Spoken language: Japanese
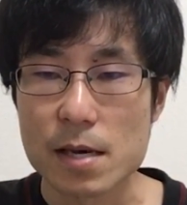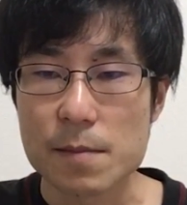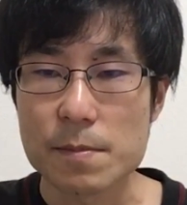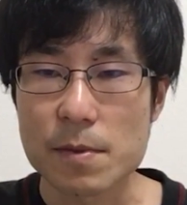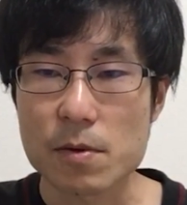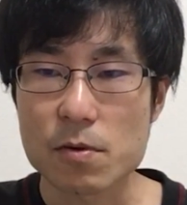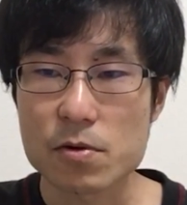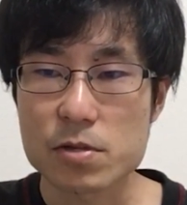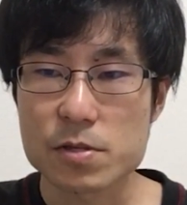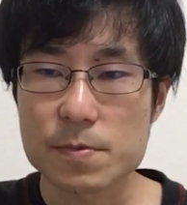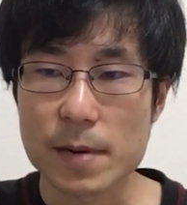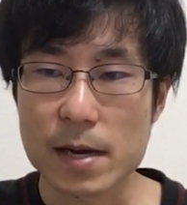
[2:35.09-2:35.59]

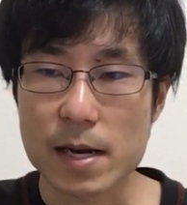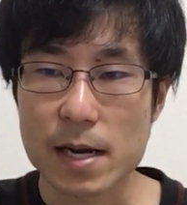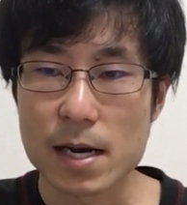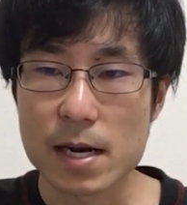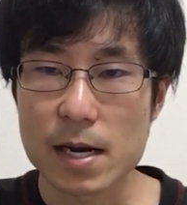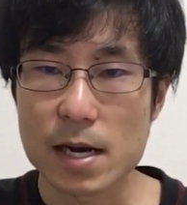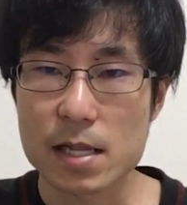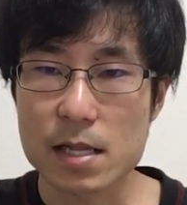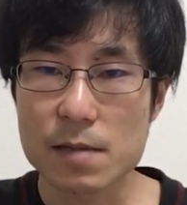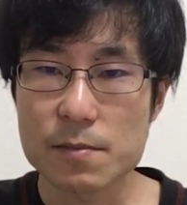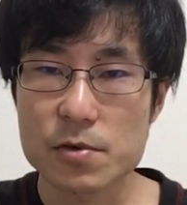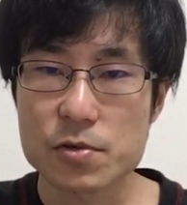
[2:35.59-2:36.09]
まあ、コスパ
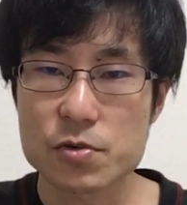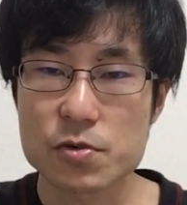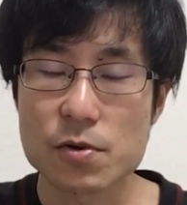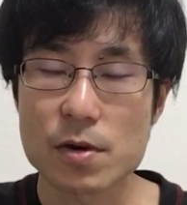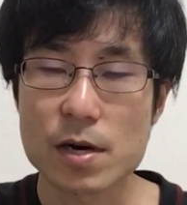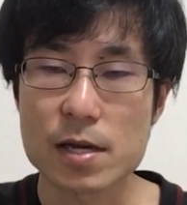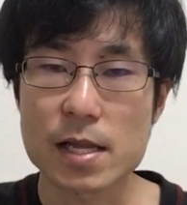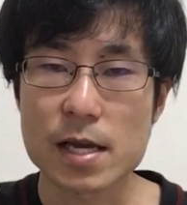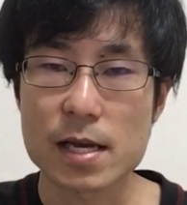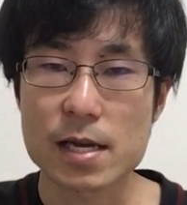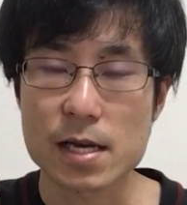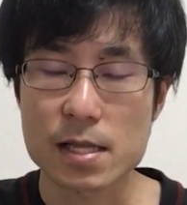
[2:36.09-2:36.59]
考えてもしょう
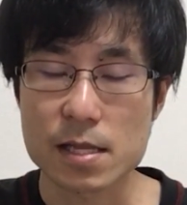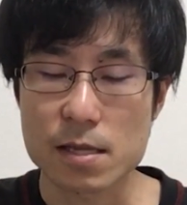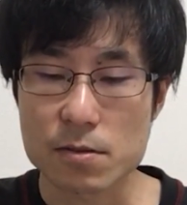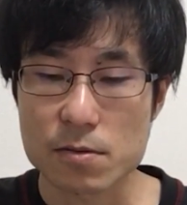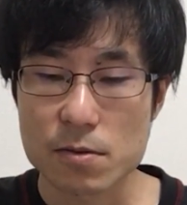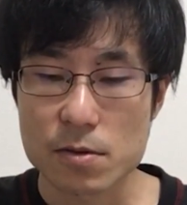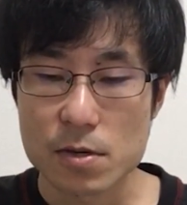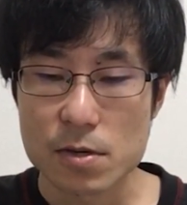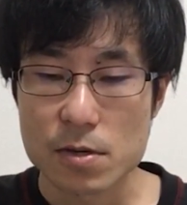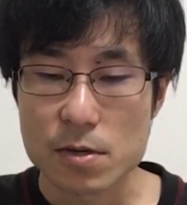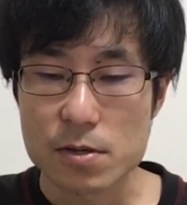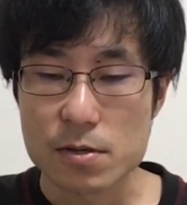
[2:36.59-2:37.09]
がないかなと
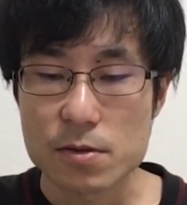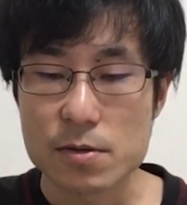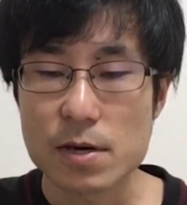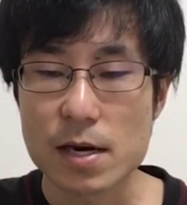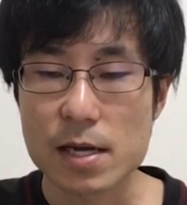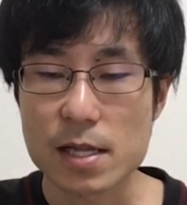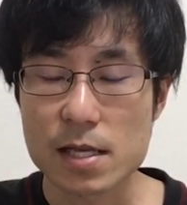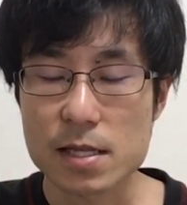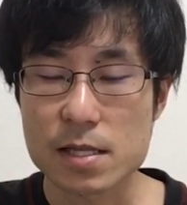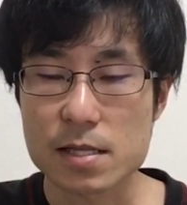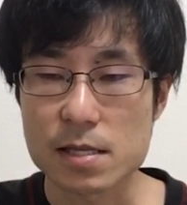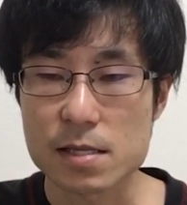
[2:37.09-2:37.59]
いう
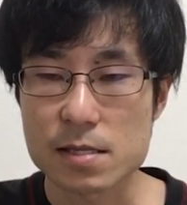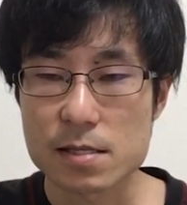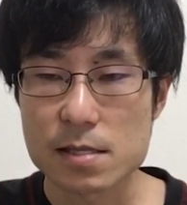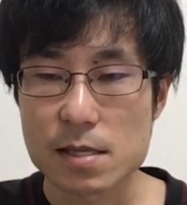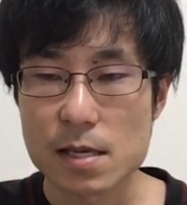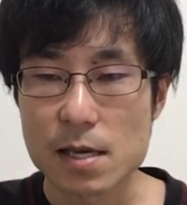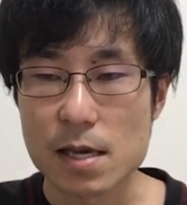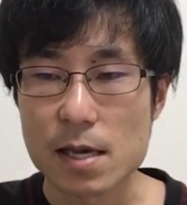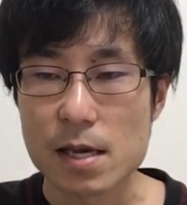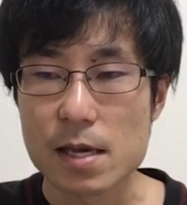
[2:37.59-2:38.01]
話です